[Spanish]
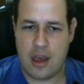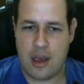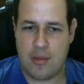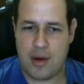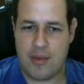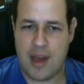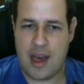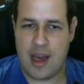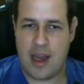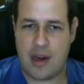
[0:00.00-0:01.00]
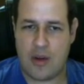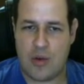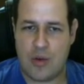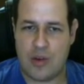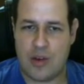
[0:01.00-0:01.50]
En primera, el
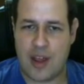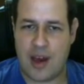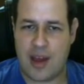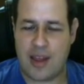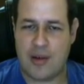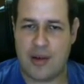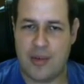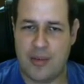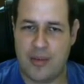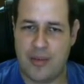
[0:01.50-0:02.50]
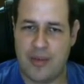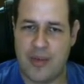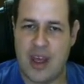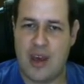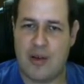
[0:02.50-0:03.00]
conjunto de Cantor.
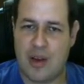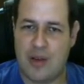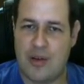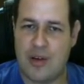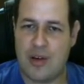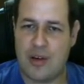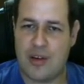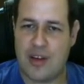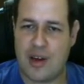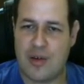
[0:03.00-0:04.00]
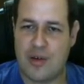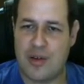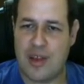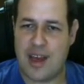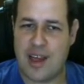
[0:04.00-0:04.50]
Cuando uno conoce el
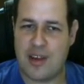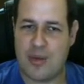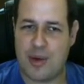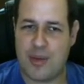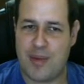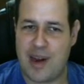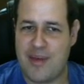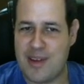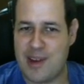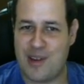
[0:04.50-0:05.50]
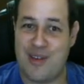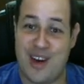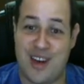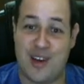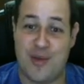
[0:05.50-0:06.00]
conjunto de Cantor por primera vez te lo
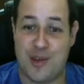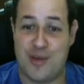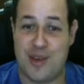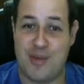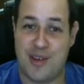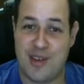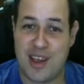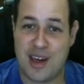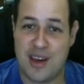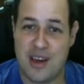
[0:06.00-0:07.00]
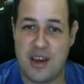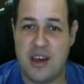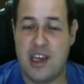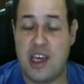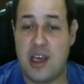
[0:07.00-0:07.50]
definen como subespacio de R,
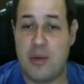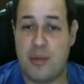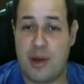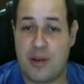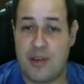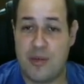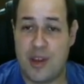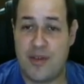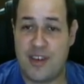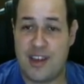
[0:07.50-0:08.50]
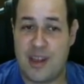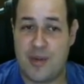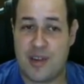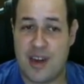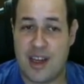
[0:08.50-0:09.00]
pero no es muy difícil
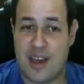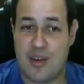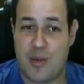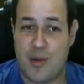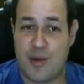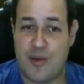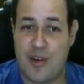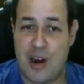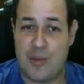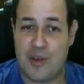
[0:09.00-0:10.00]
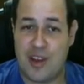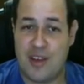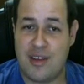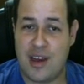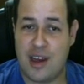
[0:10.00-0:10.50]
demostrar que es homomorfo a la
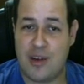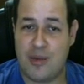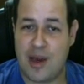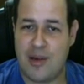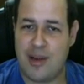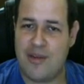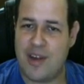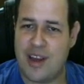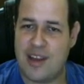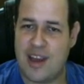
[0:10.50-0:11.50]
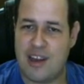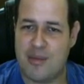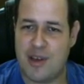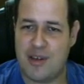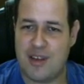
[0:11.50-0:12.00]
potencia numerable infinita del
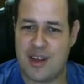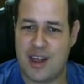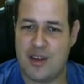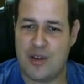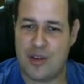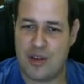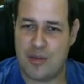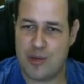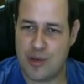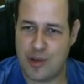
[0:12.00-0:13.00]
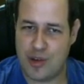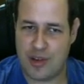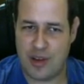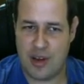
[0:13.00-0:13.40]
espacio discreto con dos puntos.